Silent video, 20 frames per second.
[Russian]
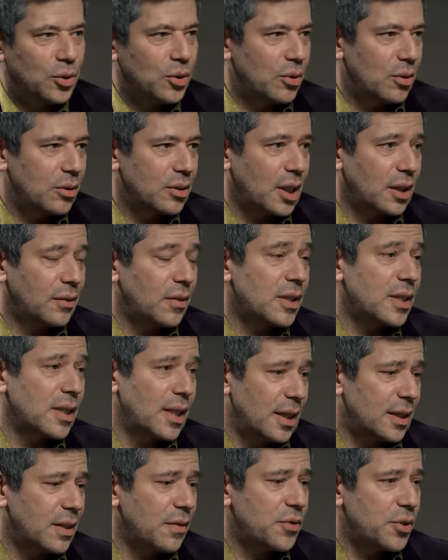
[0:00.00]
то,
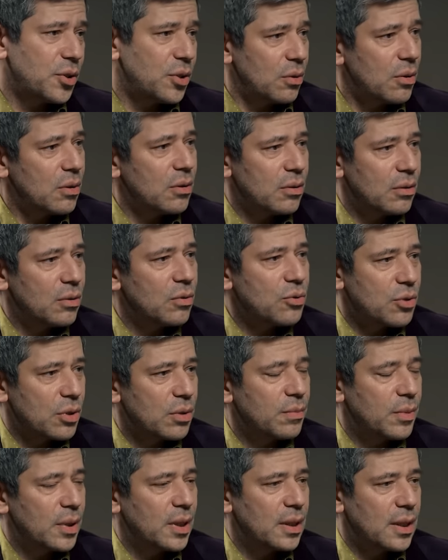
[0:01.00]
соответственно, это все
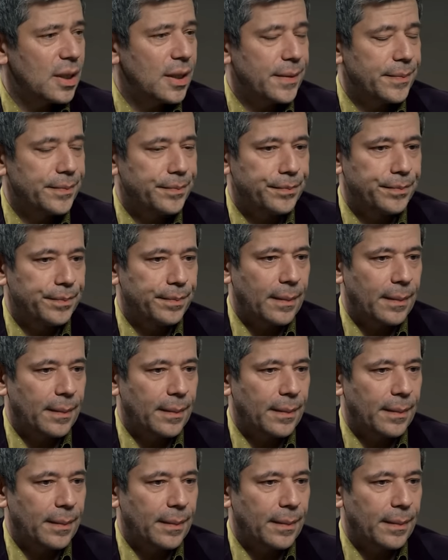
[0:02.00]
нужно было